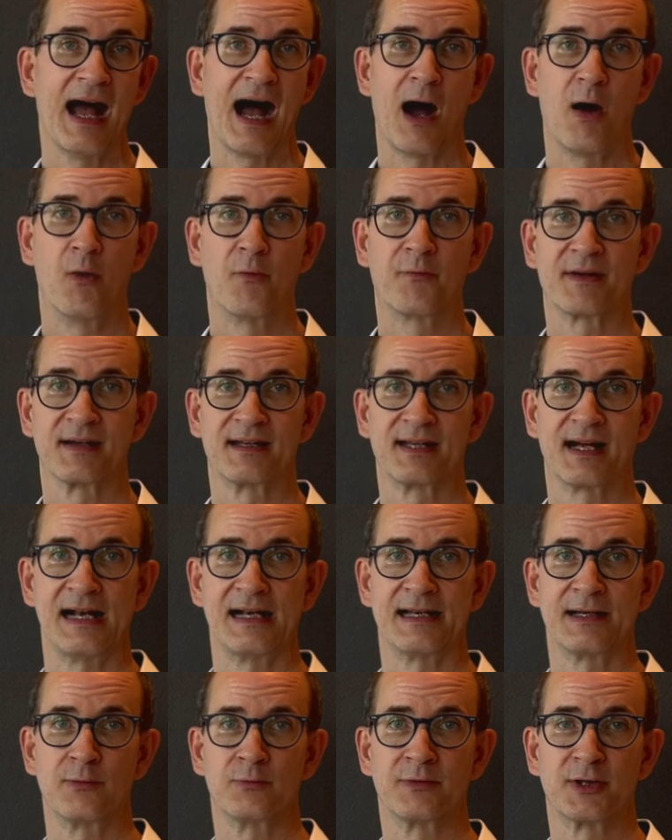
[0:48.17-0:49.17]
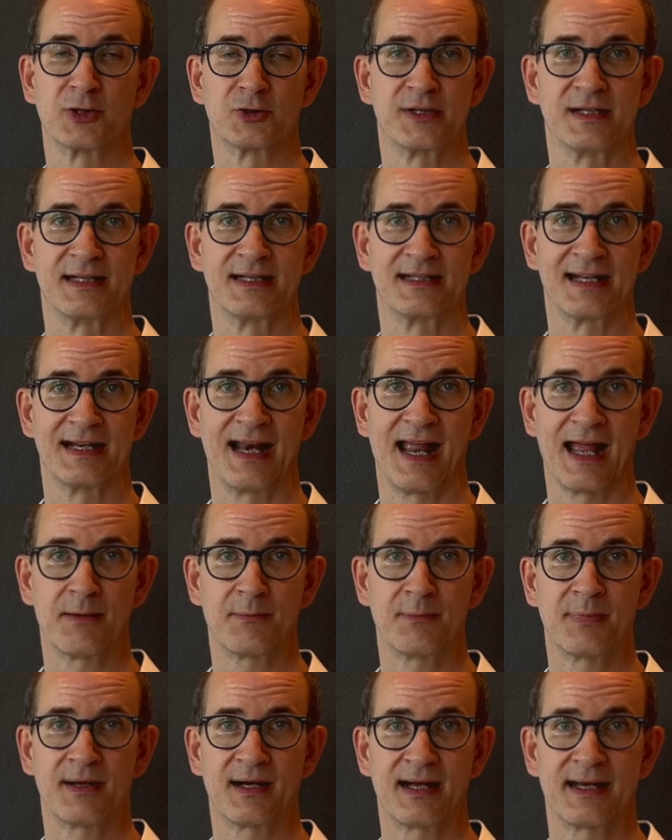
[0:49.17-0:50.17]
aufgeteilt in unterschiedliche
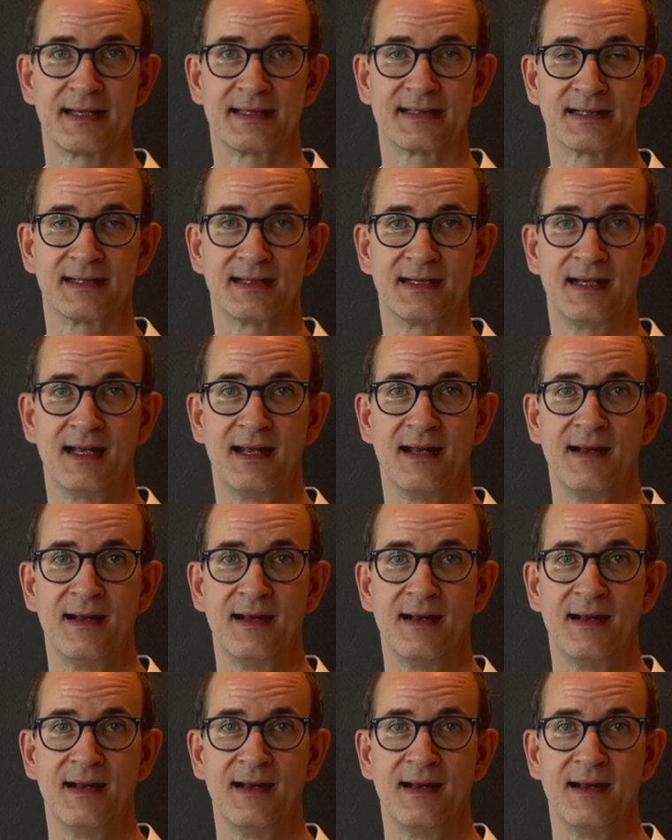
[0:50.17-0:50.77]
Lernbereiche.